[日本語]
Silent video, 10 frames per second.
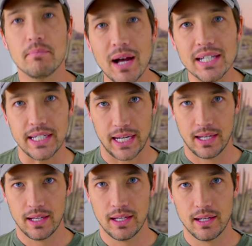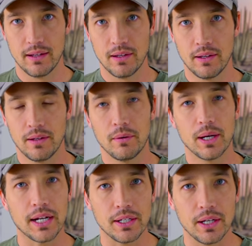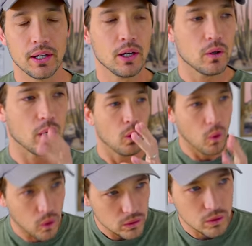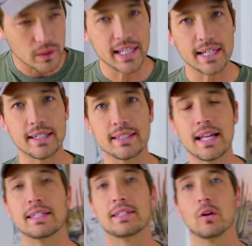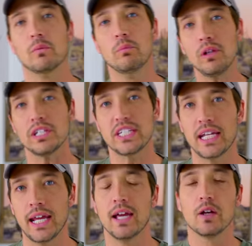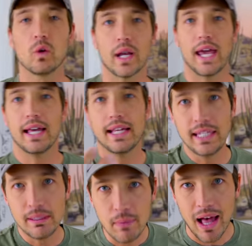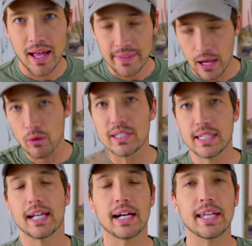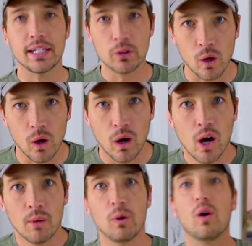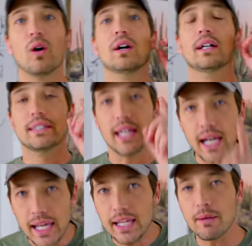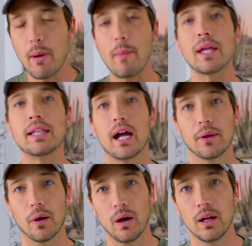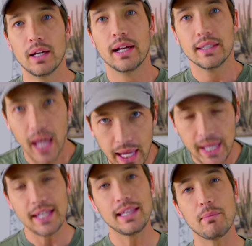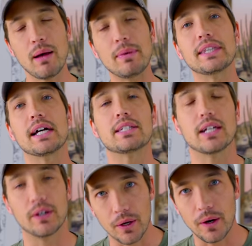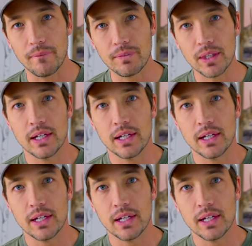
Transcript: マジわかる？これ本当に大切なんですよ。もしこれ今直していかないともう大変なパパになるよ、大変なママになっちゃうよ、